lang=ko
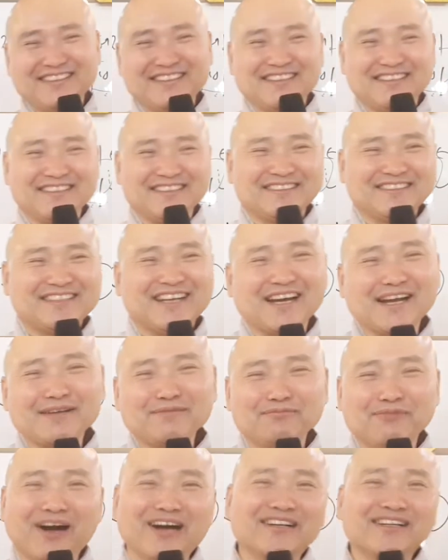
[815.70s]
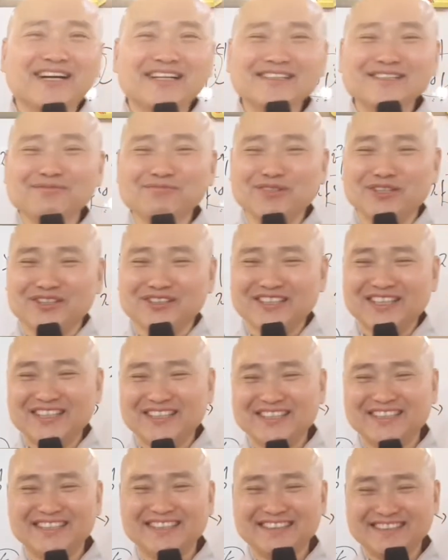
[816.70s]
예, 사람이 망가지면
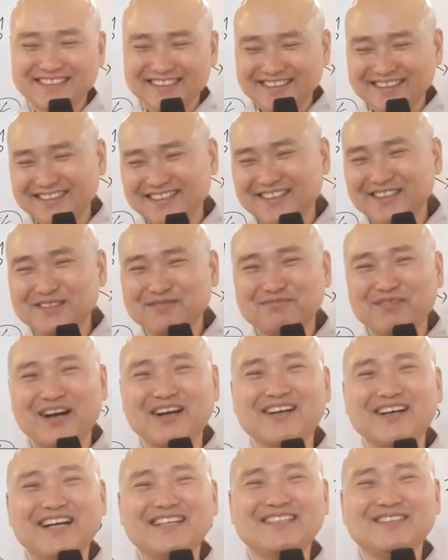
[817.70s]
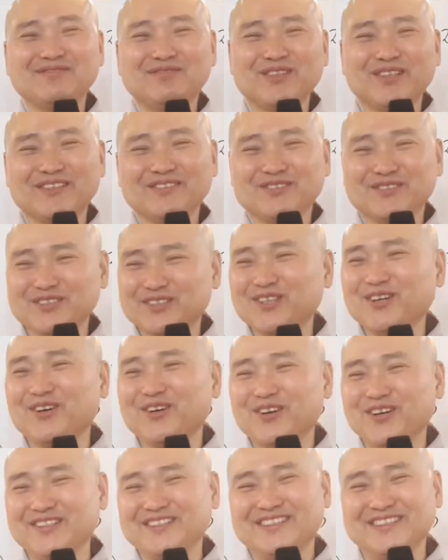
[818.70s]
망가지면
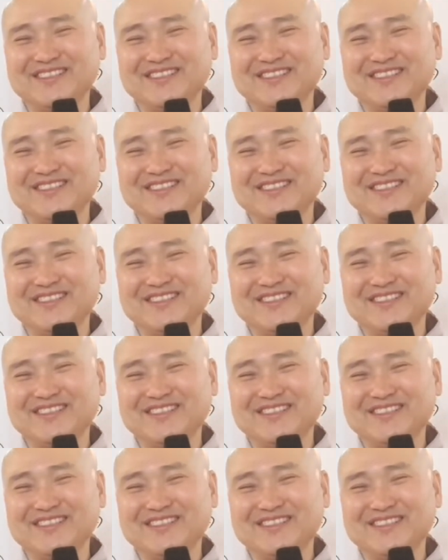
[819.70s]
웃겨.